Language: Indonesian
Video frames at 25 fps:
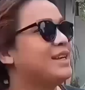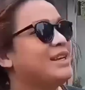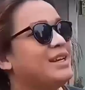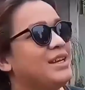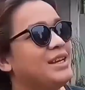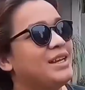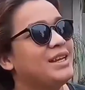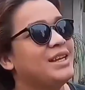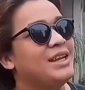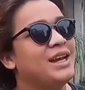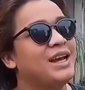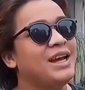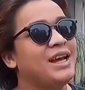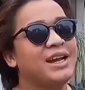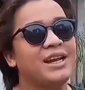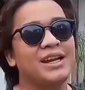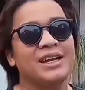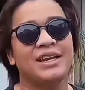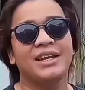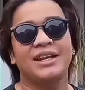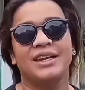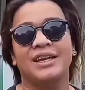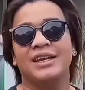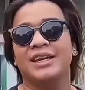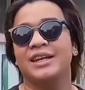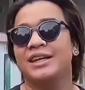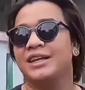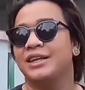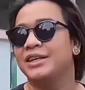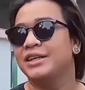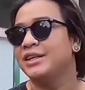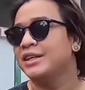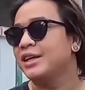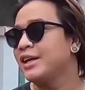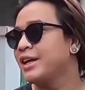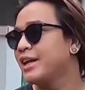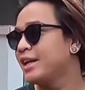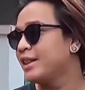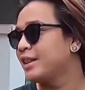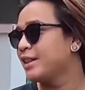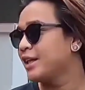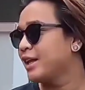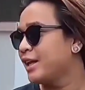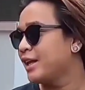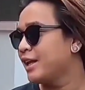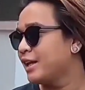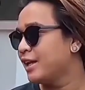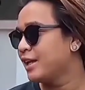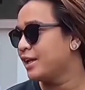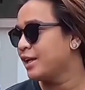Ya udah deh, gua
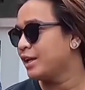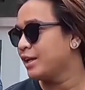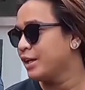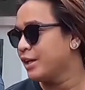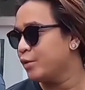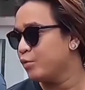duluan,